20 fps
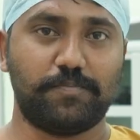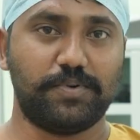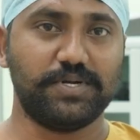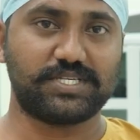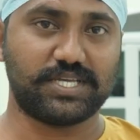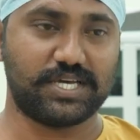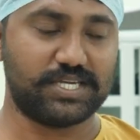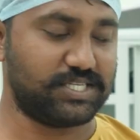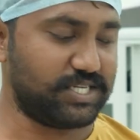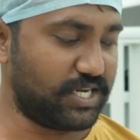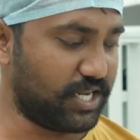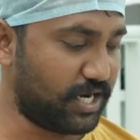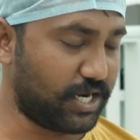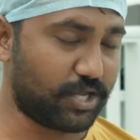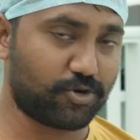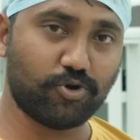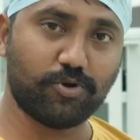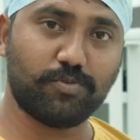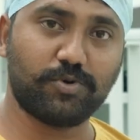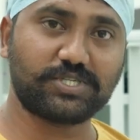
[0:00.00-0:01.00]
இப்படி சர்ஜரி
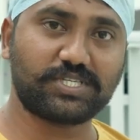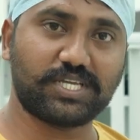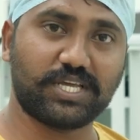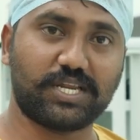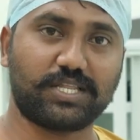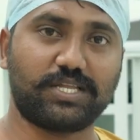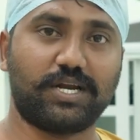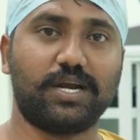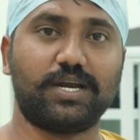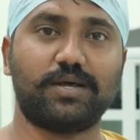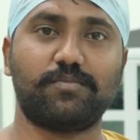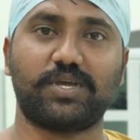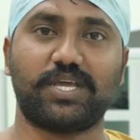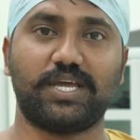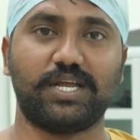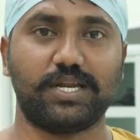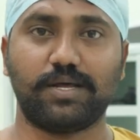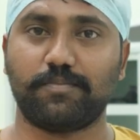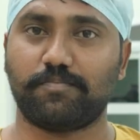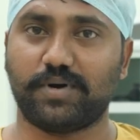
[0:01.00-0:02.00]
எல்லாம் ரோபோட் செய்கிறதுனால
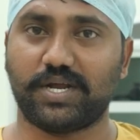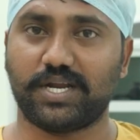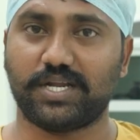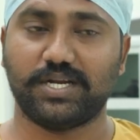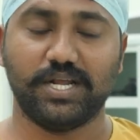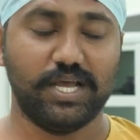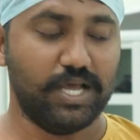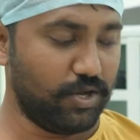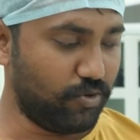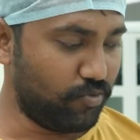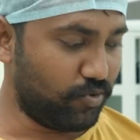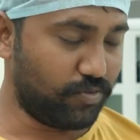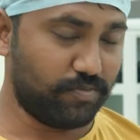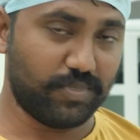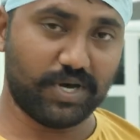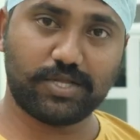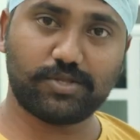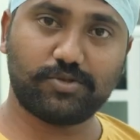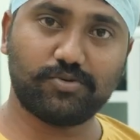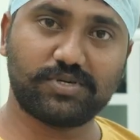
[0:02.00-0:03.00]
நமக்கு என்ன பலன்
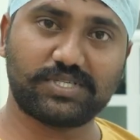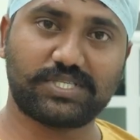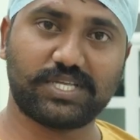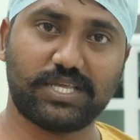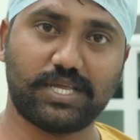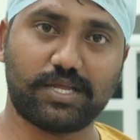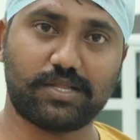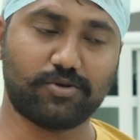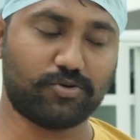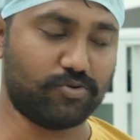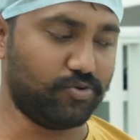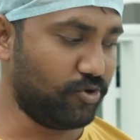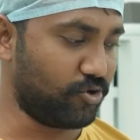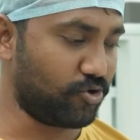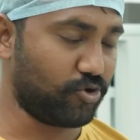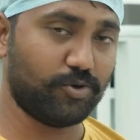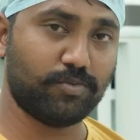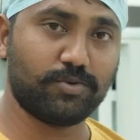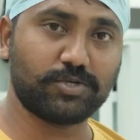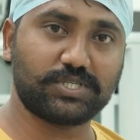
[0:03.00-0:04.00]
ஒரு மருத்துவர்
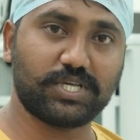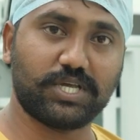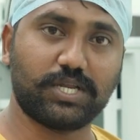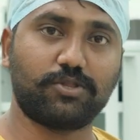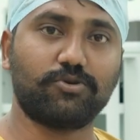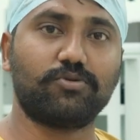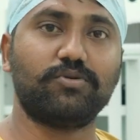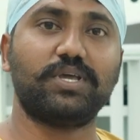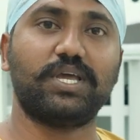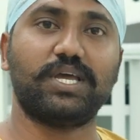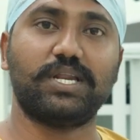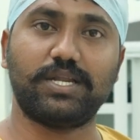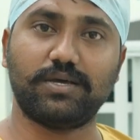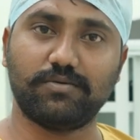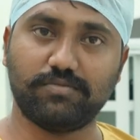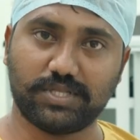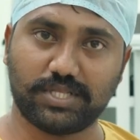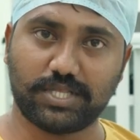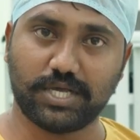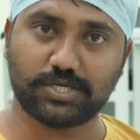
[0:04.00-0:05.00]
செய்கிறதுக்கும் ரோபோட் செய்கிறதுக்கும்
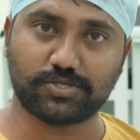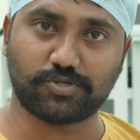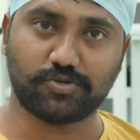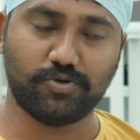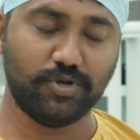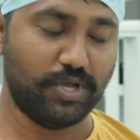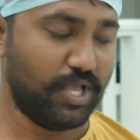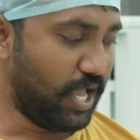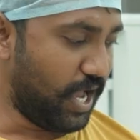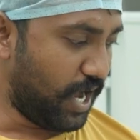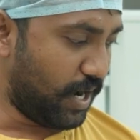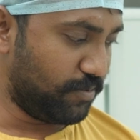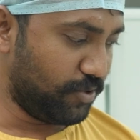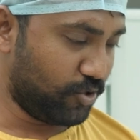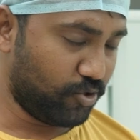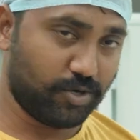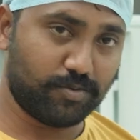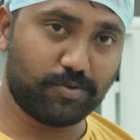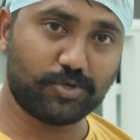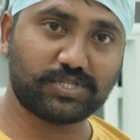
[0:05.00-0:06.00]
என்ன வித்தியாசம்
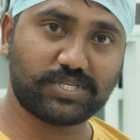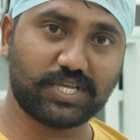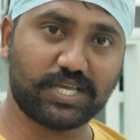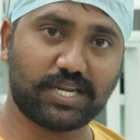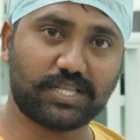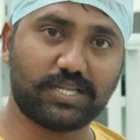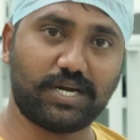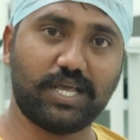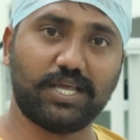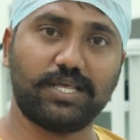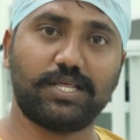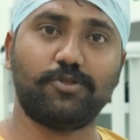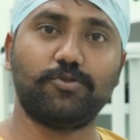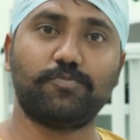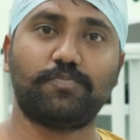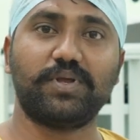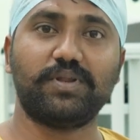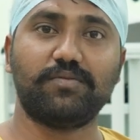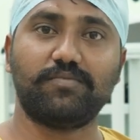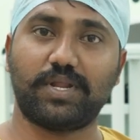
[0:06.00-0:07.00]
அப்படி ரோபோட் செய்கிறதுனால
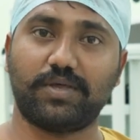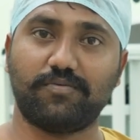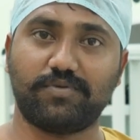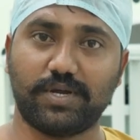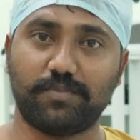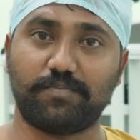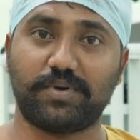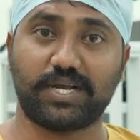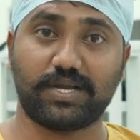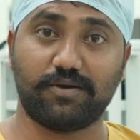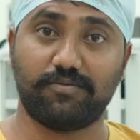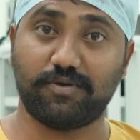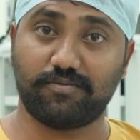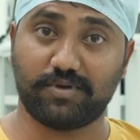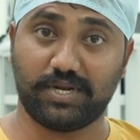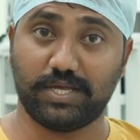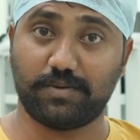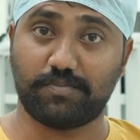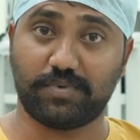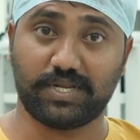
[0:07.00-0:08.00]
ஏதாவது பின் விளைவுகள் பக்க
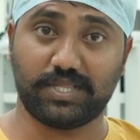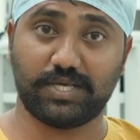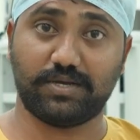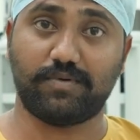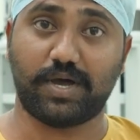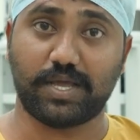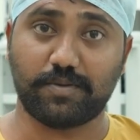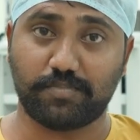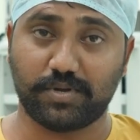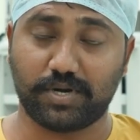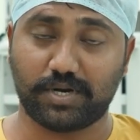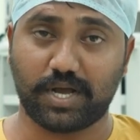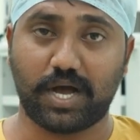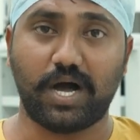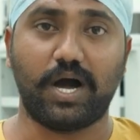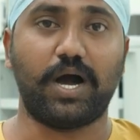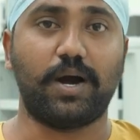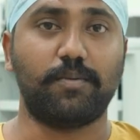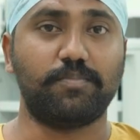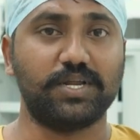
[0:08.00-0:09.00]
விளைவுகள் ஏற்படுறதுக்கு வாய்ப்பு
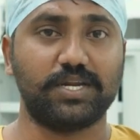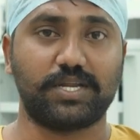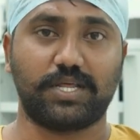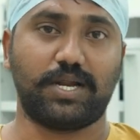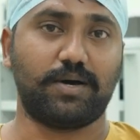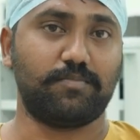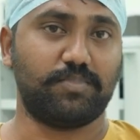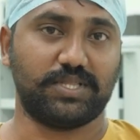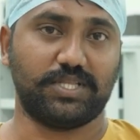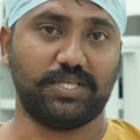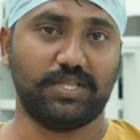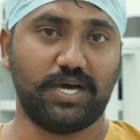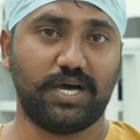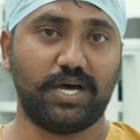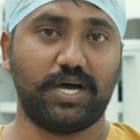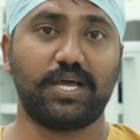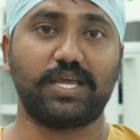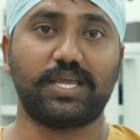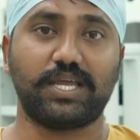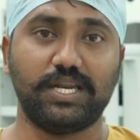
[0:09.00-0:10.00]
இருக்கா அப்படின்றதெல்லாம் பற்றி
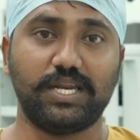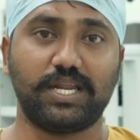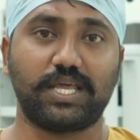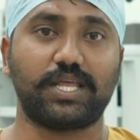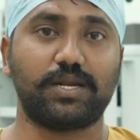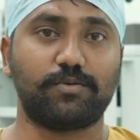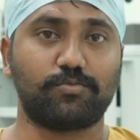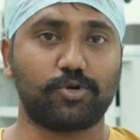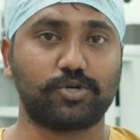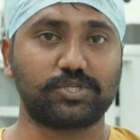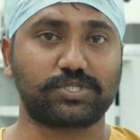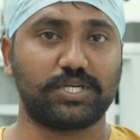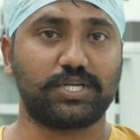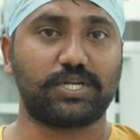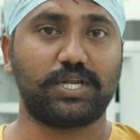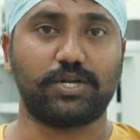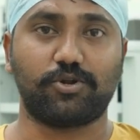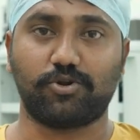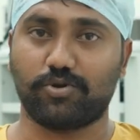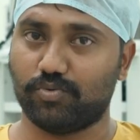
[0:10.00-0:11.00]
தான் இன்னைக்கு நம்மளோட
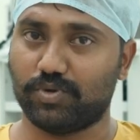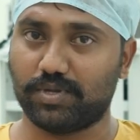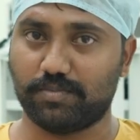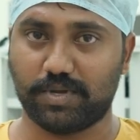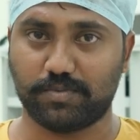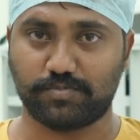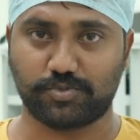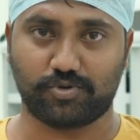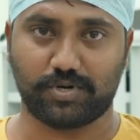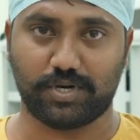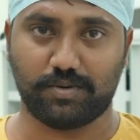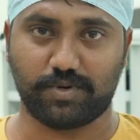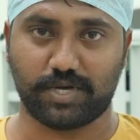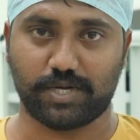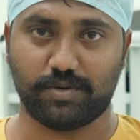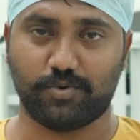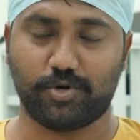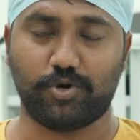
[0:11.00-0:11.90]
ஸ்ட்ரீட் லைட்டோட உயிர்மைப்பு சொல்ல பார்க்க